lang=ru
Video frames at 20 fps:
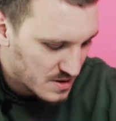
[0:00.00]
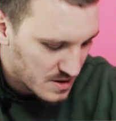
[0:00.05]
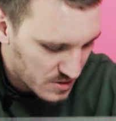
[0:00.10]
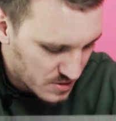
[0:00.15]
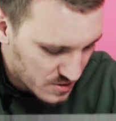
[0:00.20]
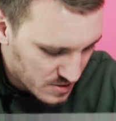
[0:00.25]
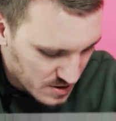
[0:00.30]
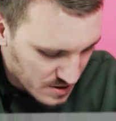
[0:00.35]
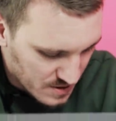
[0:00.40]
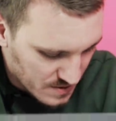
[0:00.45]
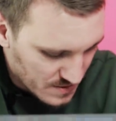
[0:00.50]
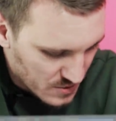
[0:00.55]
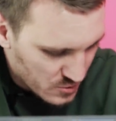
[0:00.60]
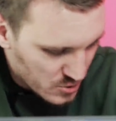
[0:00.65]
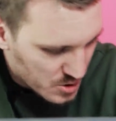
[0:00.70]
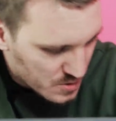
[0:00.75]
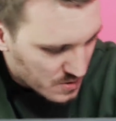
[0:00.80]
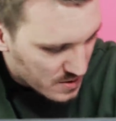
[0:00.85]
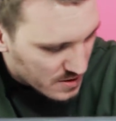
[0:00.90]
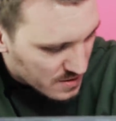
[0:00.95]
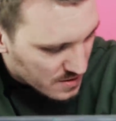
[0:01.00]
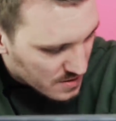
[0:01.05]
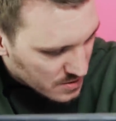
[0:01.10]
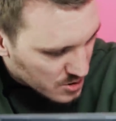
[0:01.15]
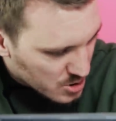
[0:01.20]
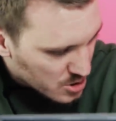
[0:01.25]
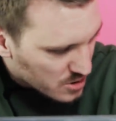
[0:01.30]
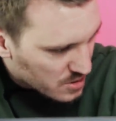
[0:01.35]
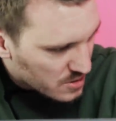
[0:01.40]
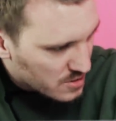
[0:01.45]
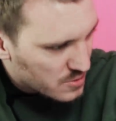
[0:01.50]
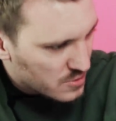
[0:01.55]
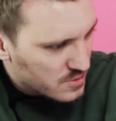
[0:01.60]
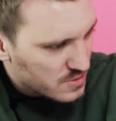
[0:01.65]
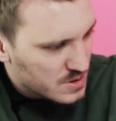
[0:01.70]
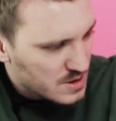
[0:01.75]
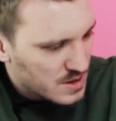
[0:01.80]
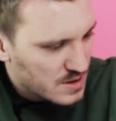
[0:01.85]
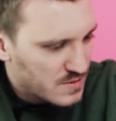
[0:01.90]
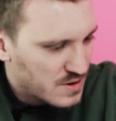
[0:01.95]
который, господи, чуть не
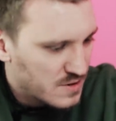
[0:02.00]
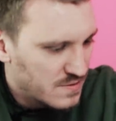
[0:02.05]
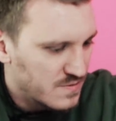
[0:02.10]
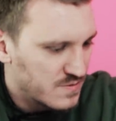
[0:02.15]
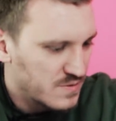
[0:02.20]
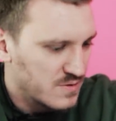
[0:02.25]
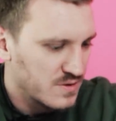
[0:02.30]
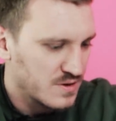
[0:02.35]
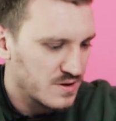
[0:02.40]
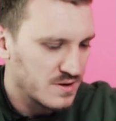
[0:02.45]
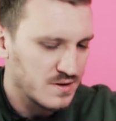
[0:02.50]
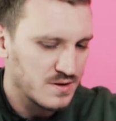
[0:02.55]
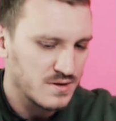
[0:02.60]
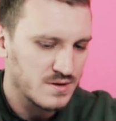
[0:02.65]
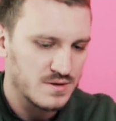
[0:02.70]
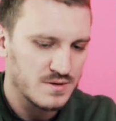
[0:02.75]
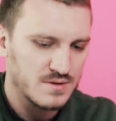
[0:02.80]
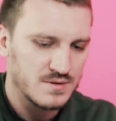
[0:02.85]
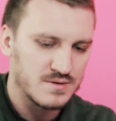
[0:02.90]
сломал вот этот, этот